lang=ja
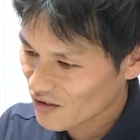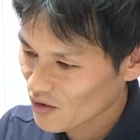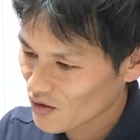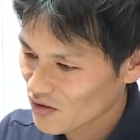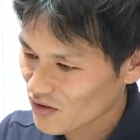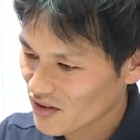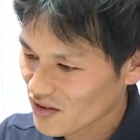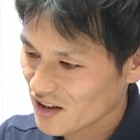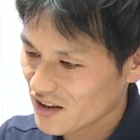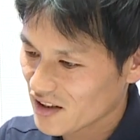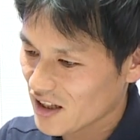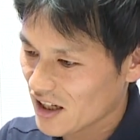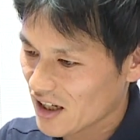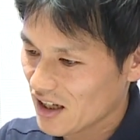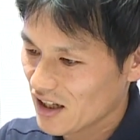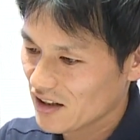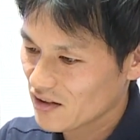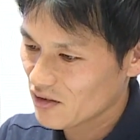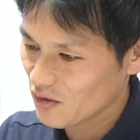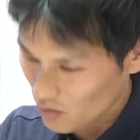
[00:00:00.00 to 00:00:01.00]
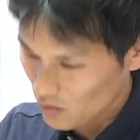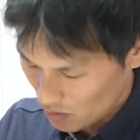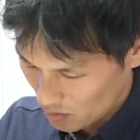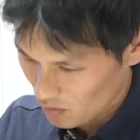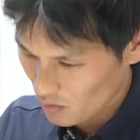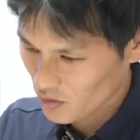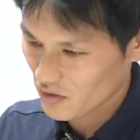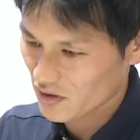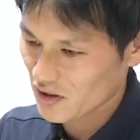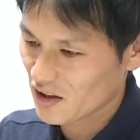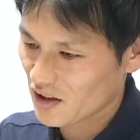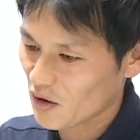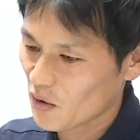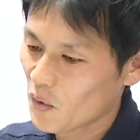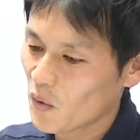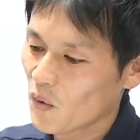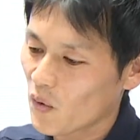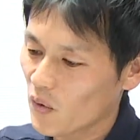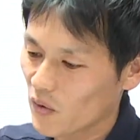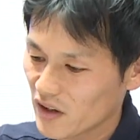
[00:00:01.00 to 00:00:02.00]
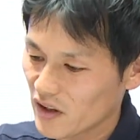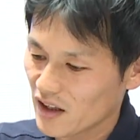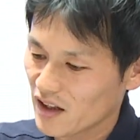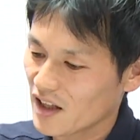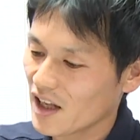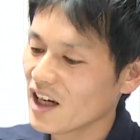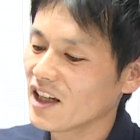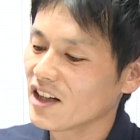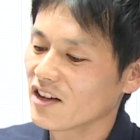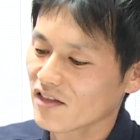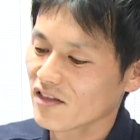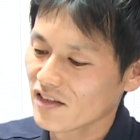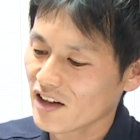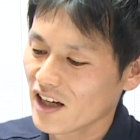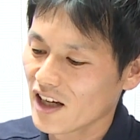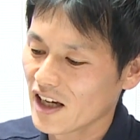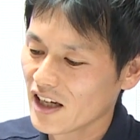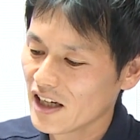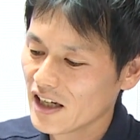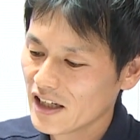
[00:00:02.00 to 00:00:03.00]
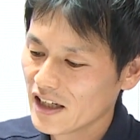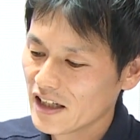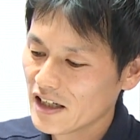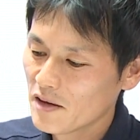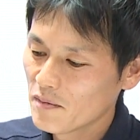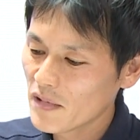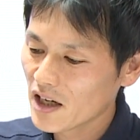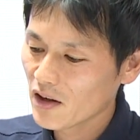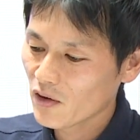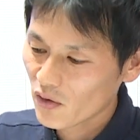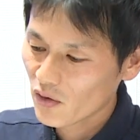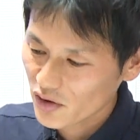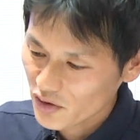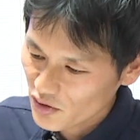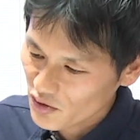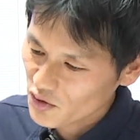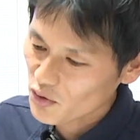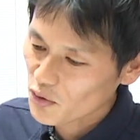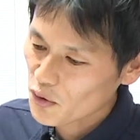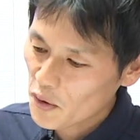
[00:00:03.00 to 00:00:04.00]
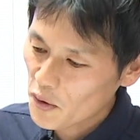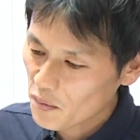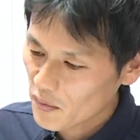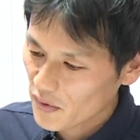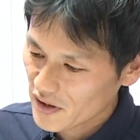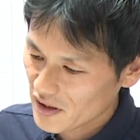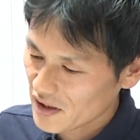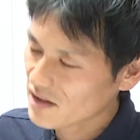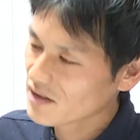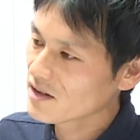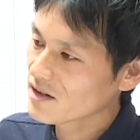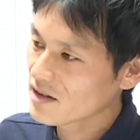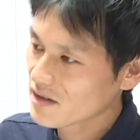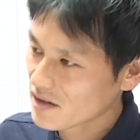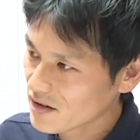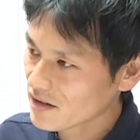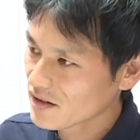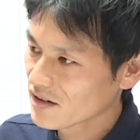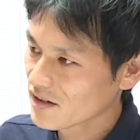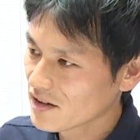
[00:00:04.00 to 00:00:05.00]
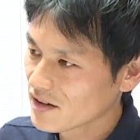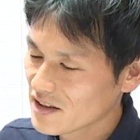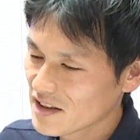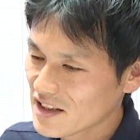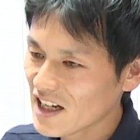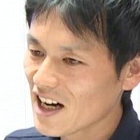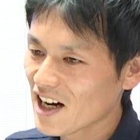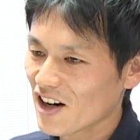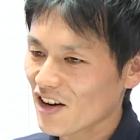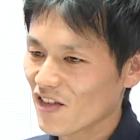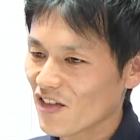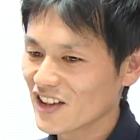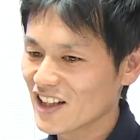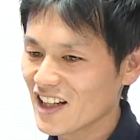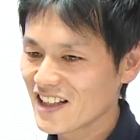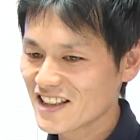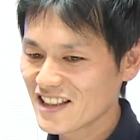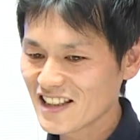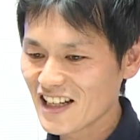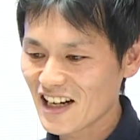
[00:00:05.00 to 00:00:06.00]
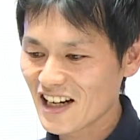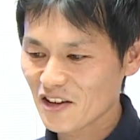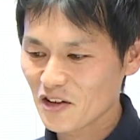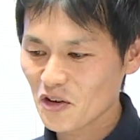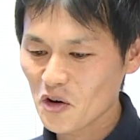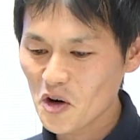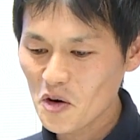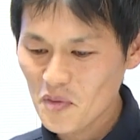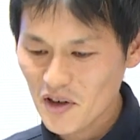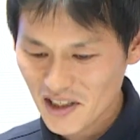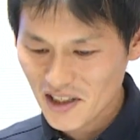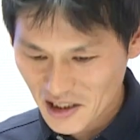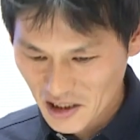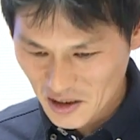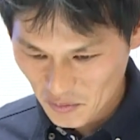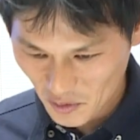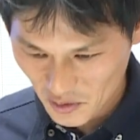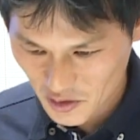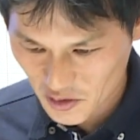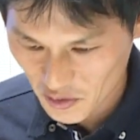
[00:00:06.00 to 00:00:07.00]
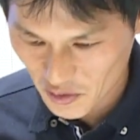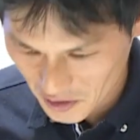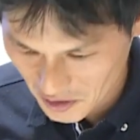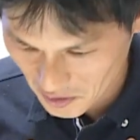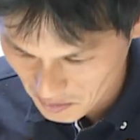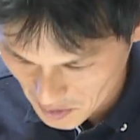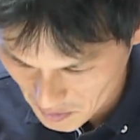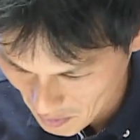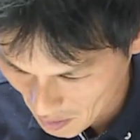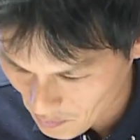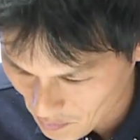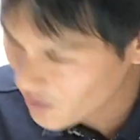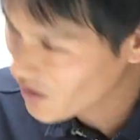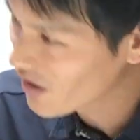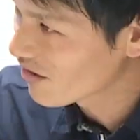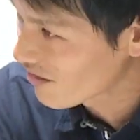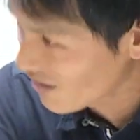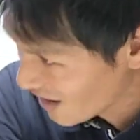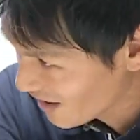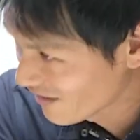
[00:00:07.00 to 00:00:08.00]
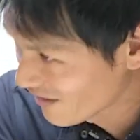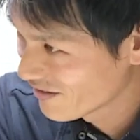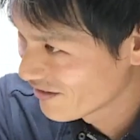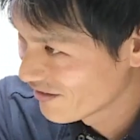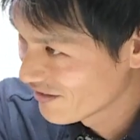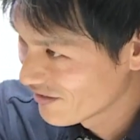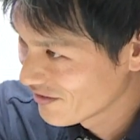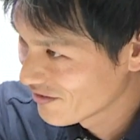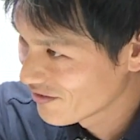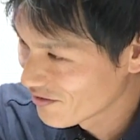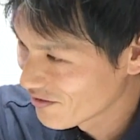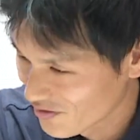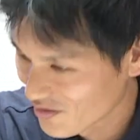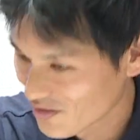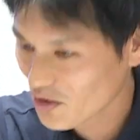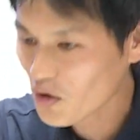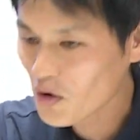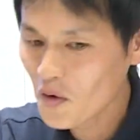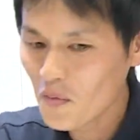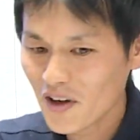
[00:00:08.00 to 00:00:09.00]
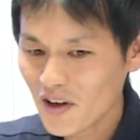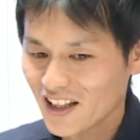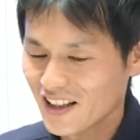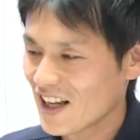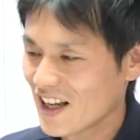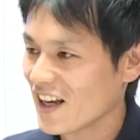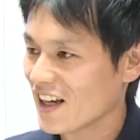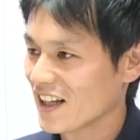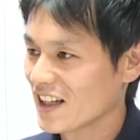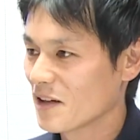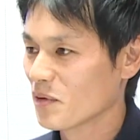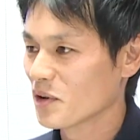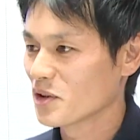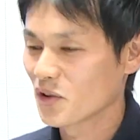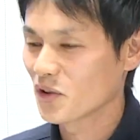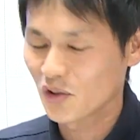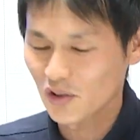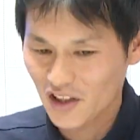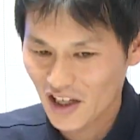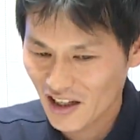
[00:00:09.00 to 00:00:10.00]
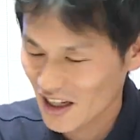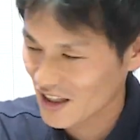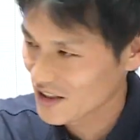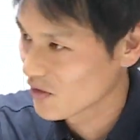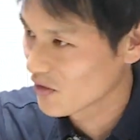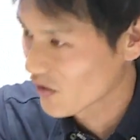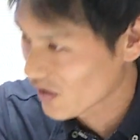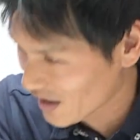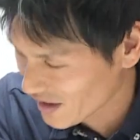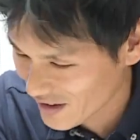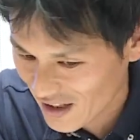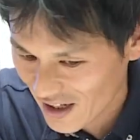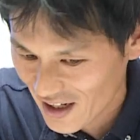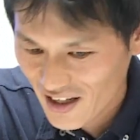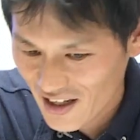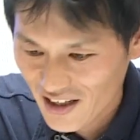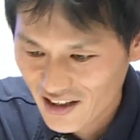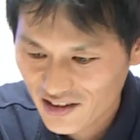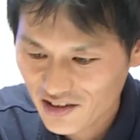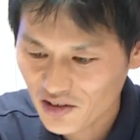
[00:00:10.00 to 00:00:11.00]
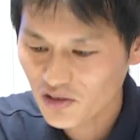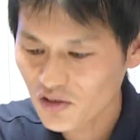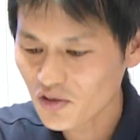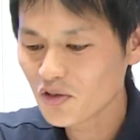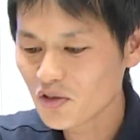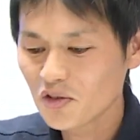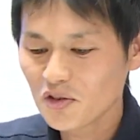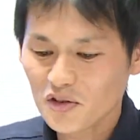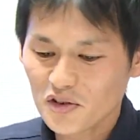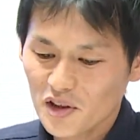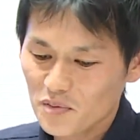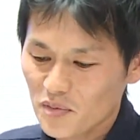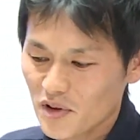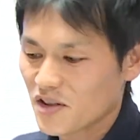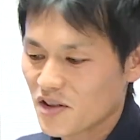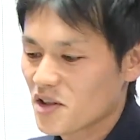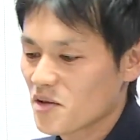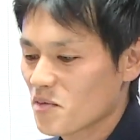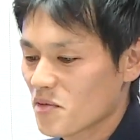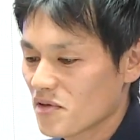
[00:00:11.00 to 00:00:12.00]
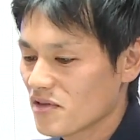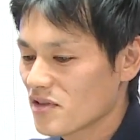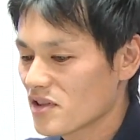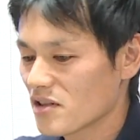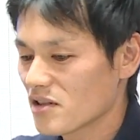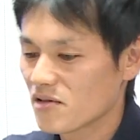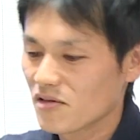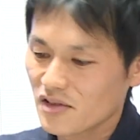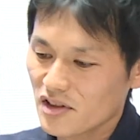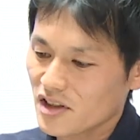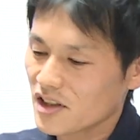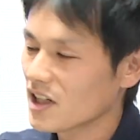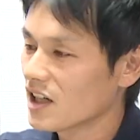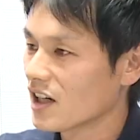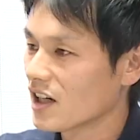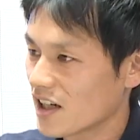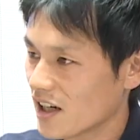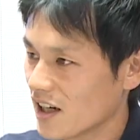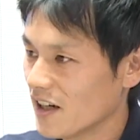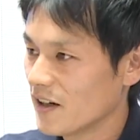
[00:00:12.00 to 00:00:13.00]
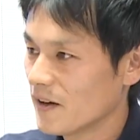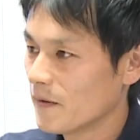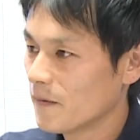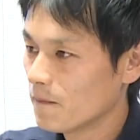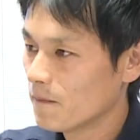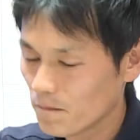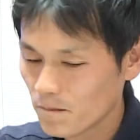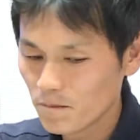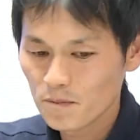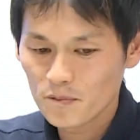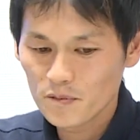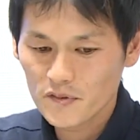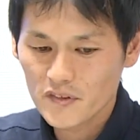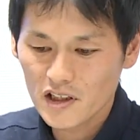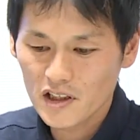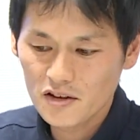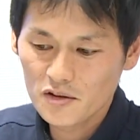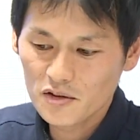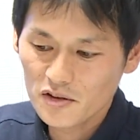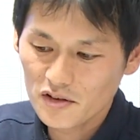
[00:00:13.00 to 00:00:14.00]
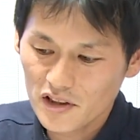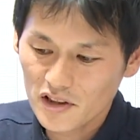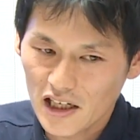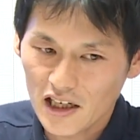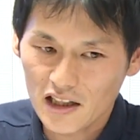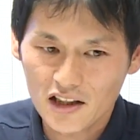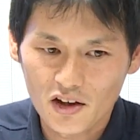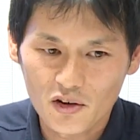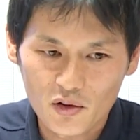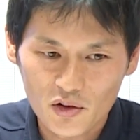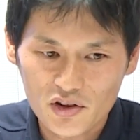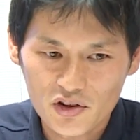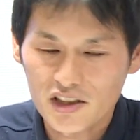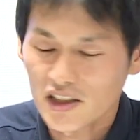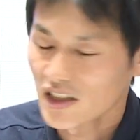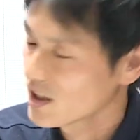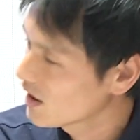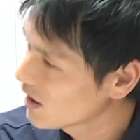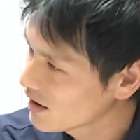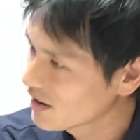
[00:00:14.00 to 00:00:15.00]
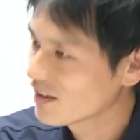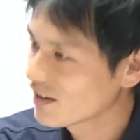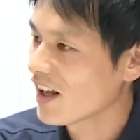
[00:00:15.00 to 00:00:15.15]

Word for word: 子育て、その子育て方法ってないので、まあ、こういう情報も入れつつじゃあ私ならどこまで気持ちよく見守れるか。どこまで手気持ちよく手出そうかっていうところをやっぱり自問自答しながら、うんっていうふうにやってほしいなっ